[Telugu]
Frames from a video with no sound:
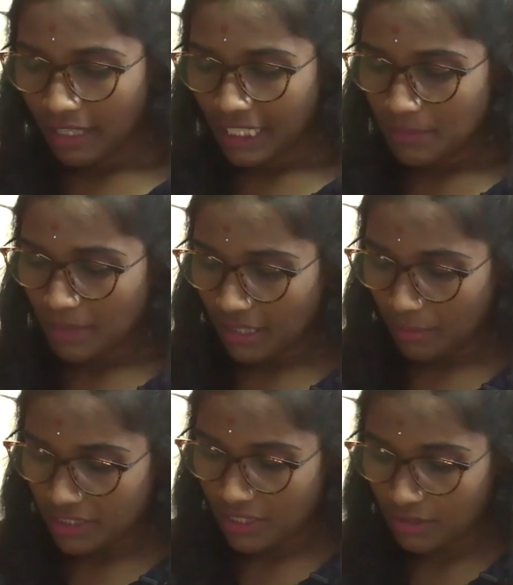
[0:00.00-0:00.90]
కాంగ్రెస్
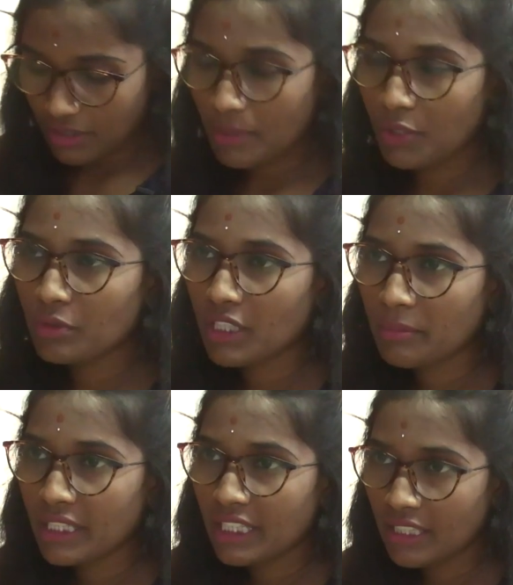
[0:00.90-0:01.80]
మిత్రపక్షాలు తమ
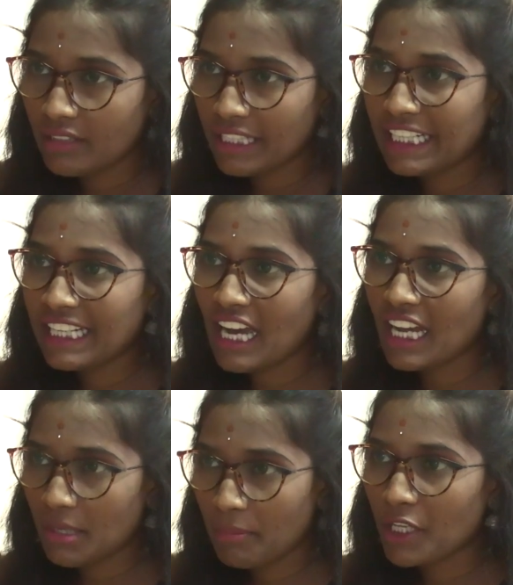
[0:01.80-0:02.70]
కూటమిని ఇండియా
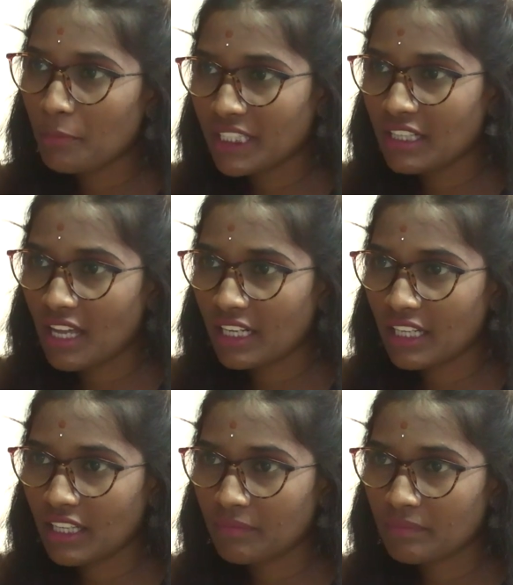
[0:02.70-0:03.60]
అనే పేరు
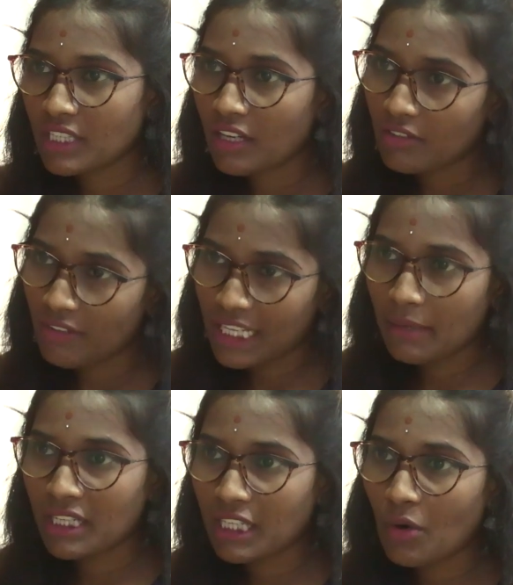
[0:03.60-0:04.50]
పెట్టడానికి వాళ్ళకి
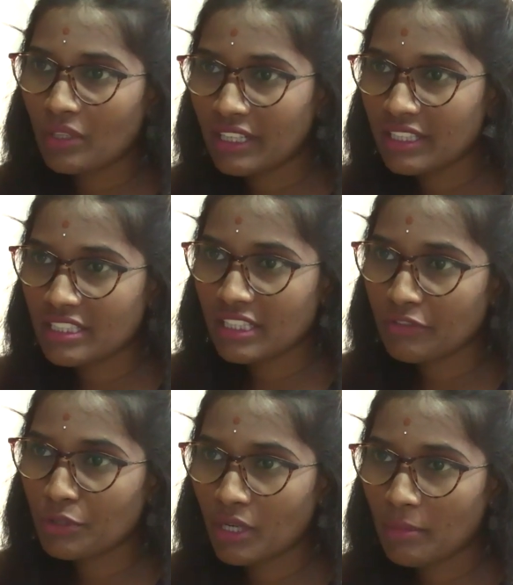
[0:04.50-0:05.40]
ఏమైనా కౌంటర్ ఇచ్చే
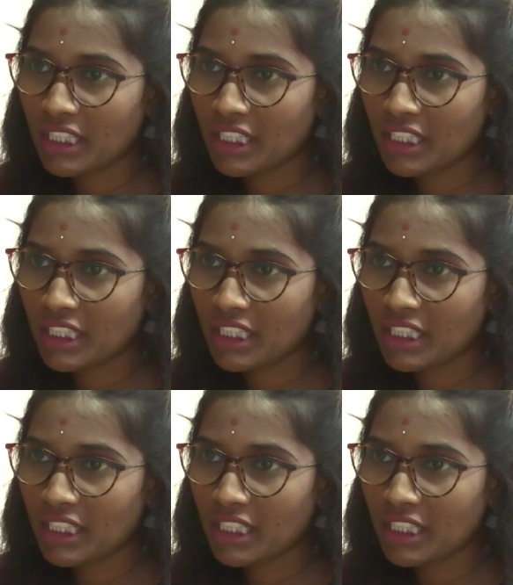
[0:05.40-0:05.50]
వ్యూహం